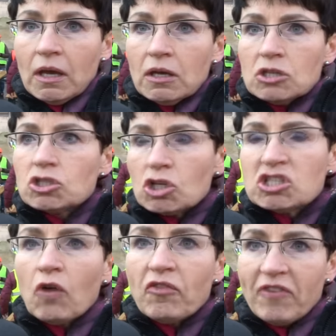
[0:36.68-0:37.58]
y,
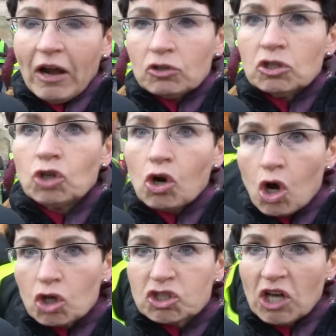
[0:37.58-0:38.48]
został wywalony do
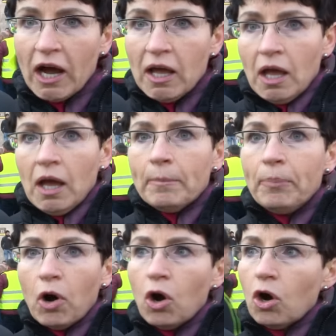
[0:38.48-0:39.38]
kosza
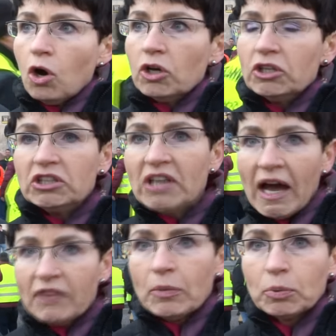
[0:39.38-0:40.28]
bo
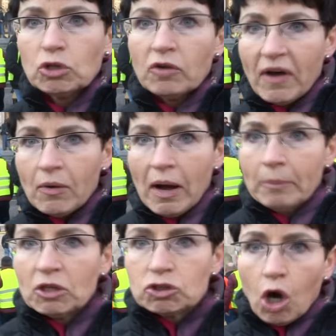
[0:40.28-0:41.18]
ja
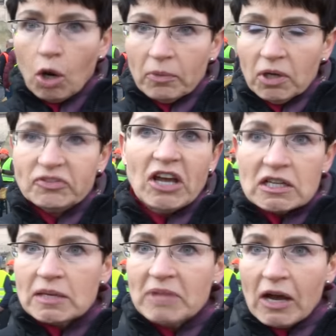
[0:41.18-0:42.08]
wybudowałam dom
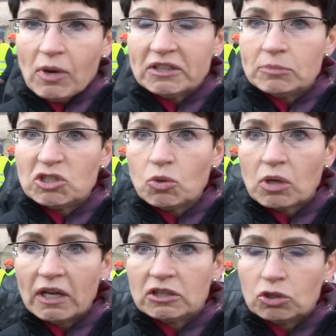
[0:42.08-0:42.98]
wielkim nakładem sił
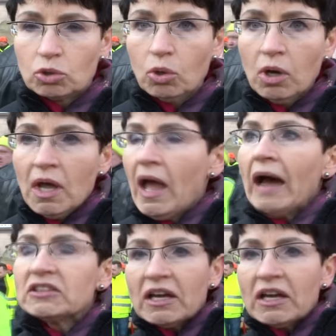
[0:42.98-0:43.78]
kredytu, a